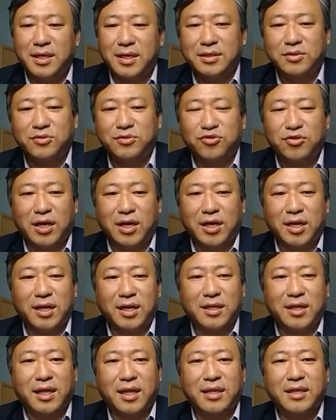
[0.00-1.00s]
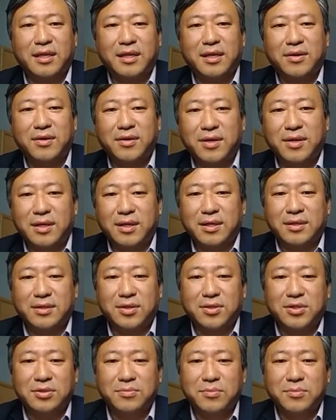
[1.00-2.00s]
인수당하게 됐는데요.
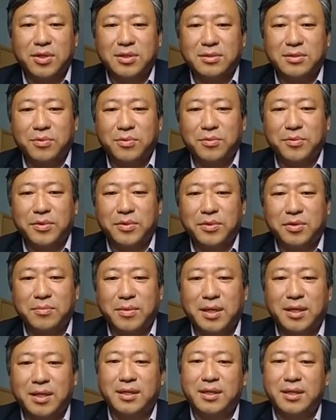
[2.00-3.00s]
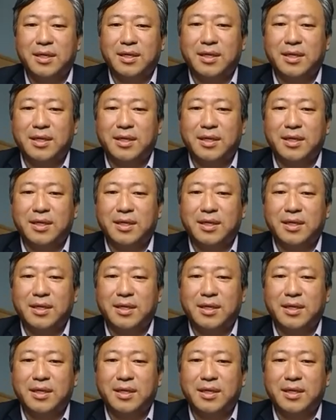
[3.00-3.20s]
그런 측면에서 보면 정말